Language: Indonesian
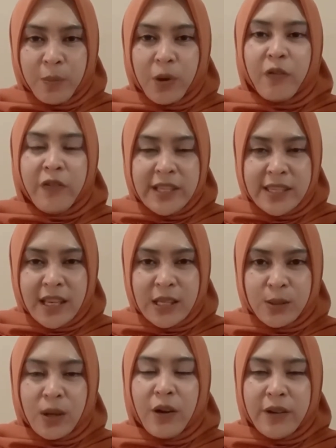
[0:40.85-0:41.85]
Provinsi
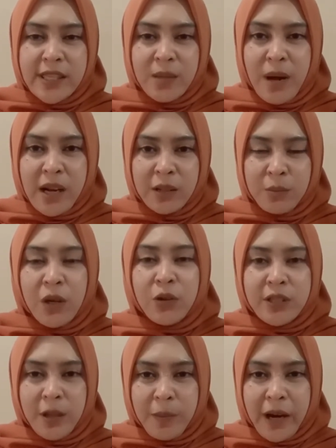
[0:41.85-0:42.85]
Sulawesi Barat
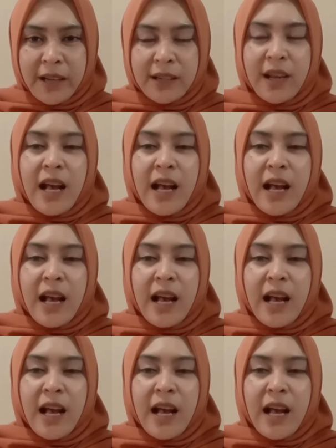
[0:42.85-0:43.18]
mengucapkan